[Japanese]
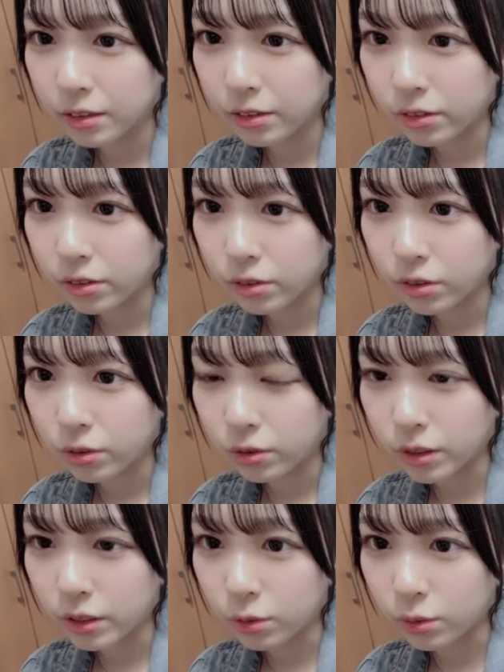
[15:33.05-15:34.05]
拡張
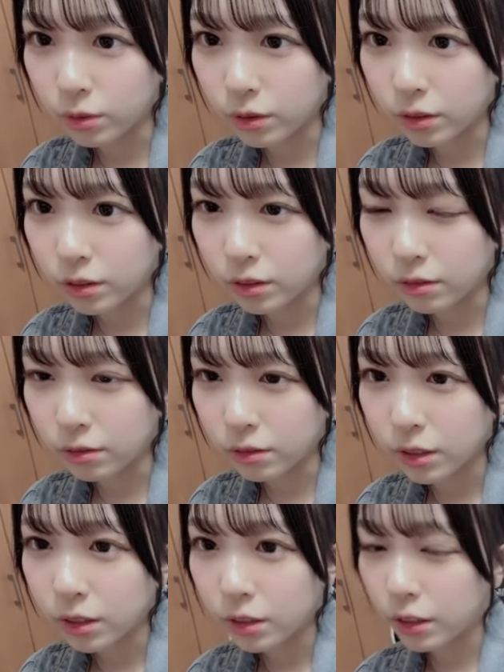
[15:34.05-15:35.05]
機能って知ってる
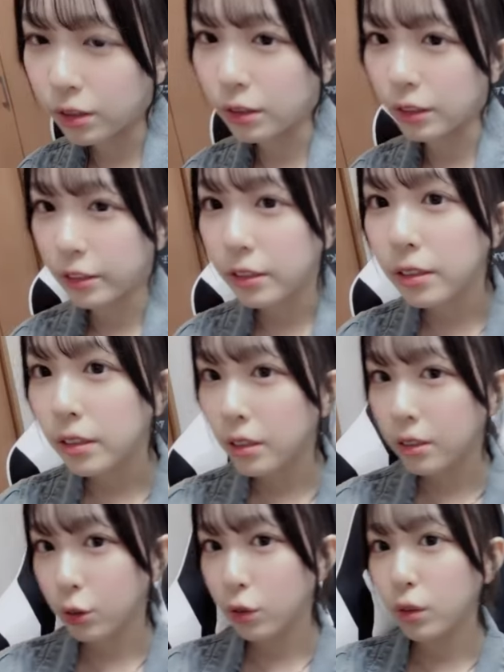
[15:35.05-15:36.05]
えなんか最
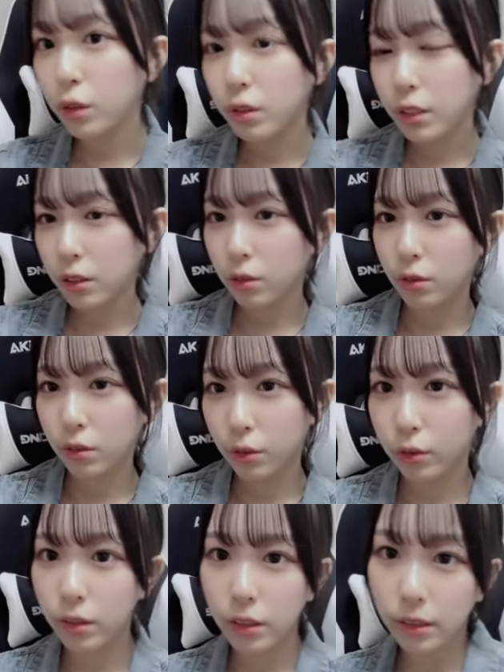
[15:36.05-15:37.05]
近そういう機能す
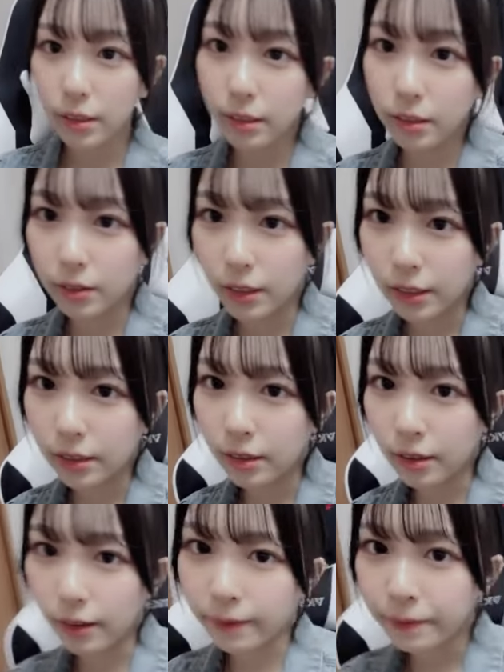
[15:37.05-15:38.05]
ごいらしいよねなん
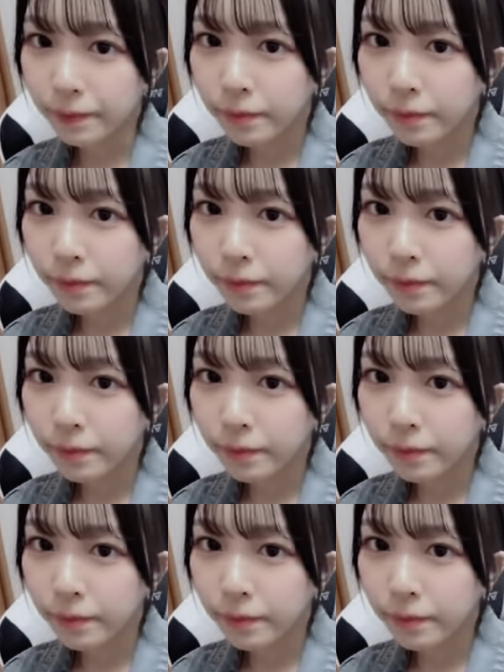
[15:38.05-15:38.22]
か